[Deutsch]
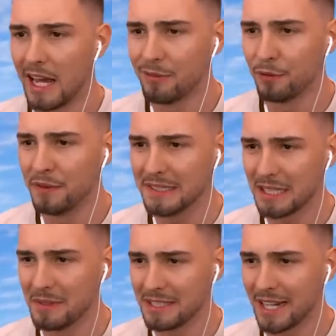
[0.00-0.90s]
Hey, wo fliegt
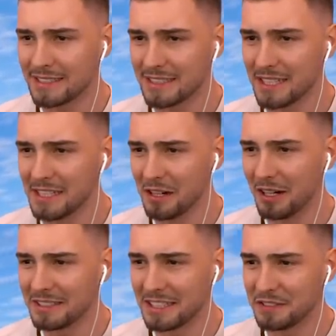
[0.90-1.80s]
er mich jetzt hier hin,
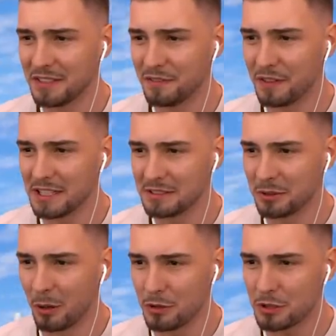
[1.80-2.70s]
Leute? Ich will von diesem
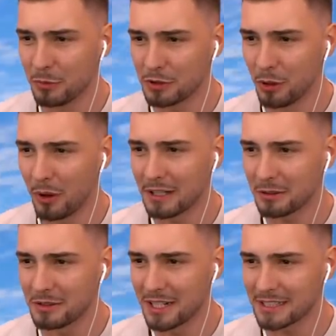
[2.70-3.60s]
komischen Motorrad runter.